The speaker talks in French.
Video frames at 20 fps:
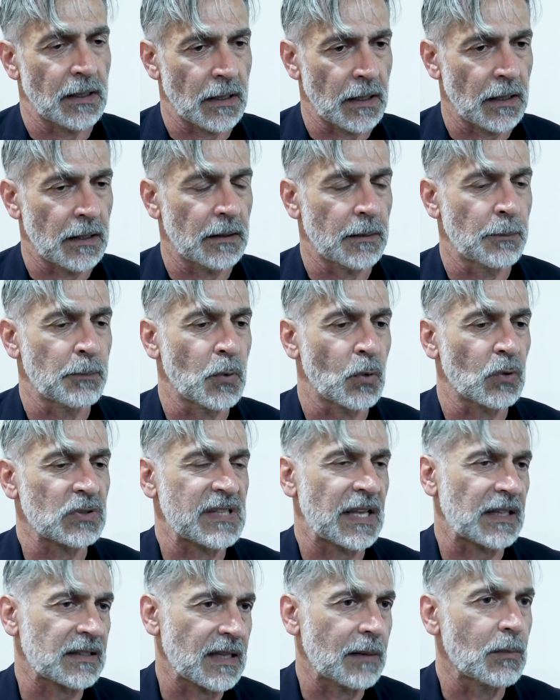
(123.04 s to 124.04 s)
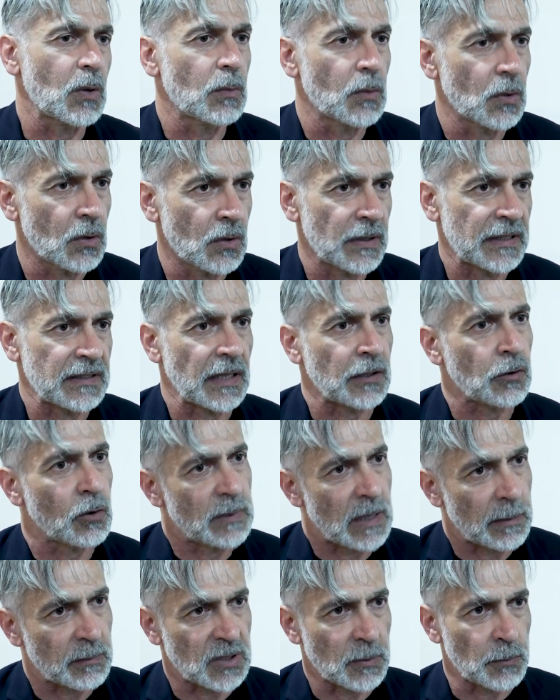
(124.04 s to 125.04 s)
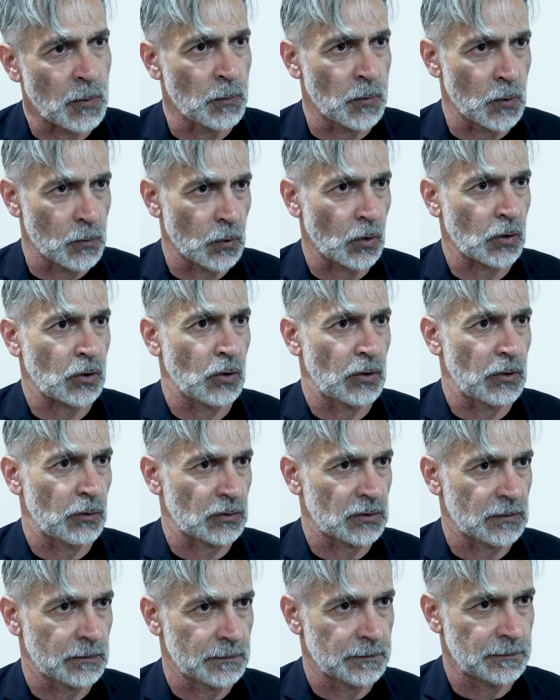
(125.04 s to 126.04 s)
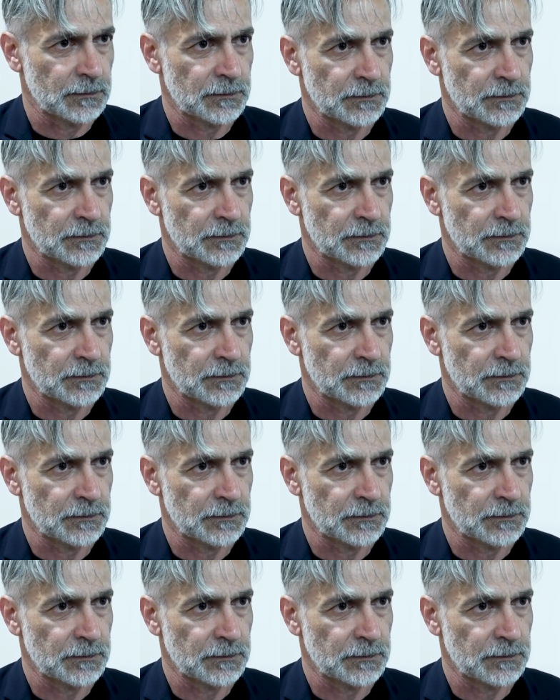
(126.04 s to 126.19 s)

euh, pour certains moments, était quand même un petit peu plus mûre que l'autre.